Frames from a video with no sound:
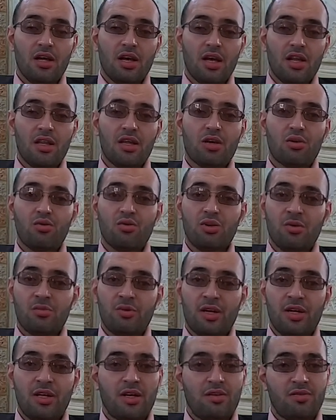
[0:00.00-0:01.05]
أن يكون
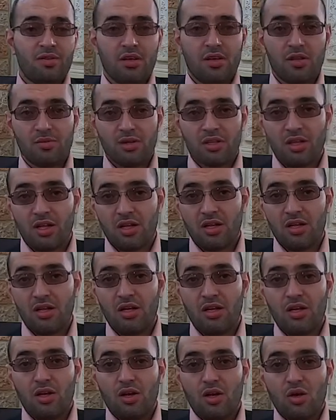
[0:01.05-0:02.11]
معنا في رمضان
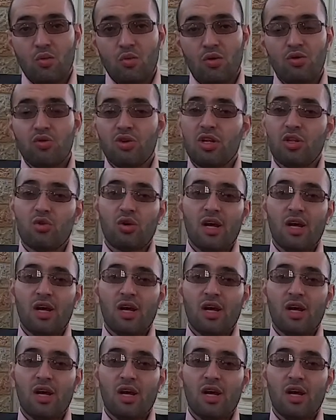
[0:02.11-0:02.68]
ونريد